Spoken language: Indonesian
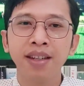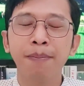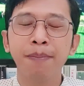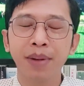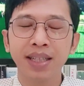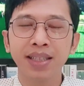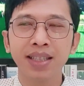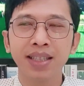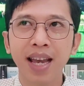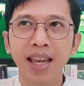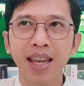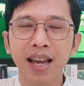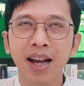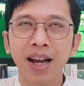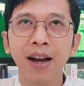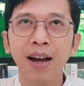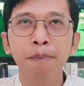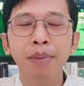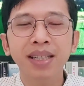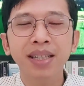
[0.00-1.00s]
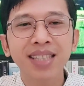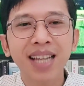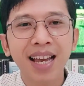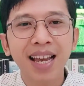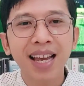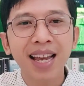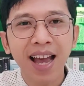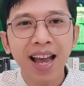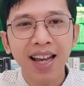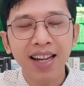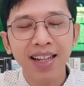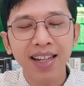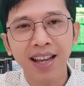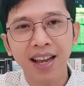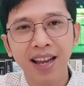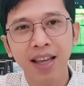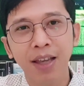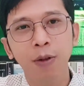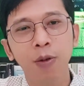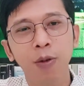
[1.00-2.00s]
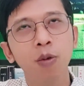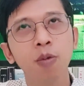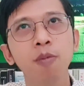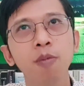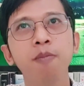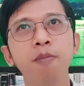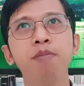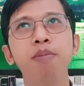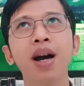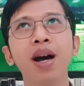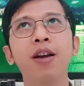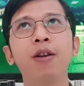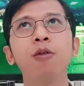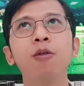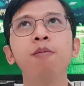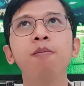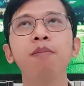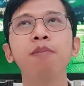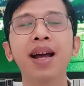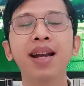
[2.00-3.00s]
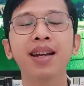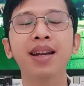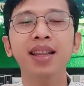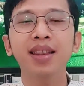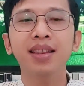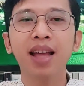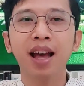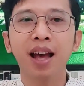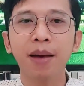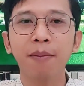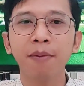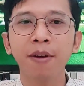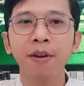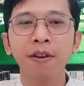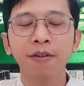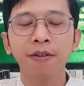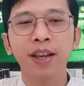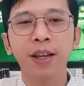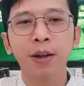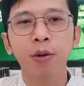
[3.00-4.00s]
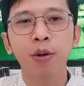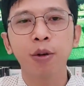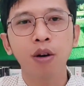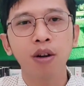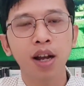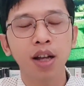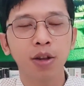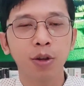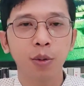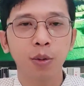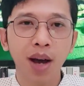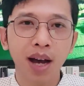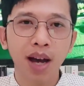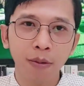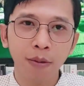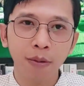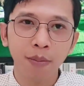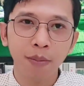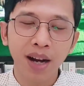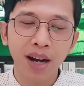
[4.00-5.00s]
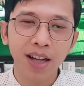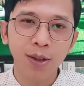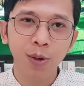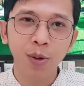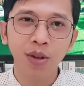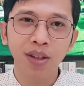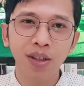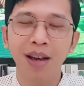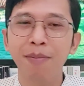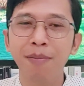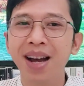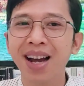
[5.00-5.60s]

dipercaya, kepercayaannya itu baru pada tahap figur orang tua atau pengasuhnya.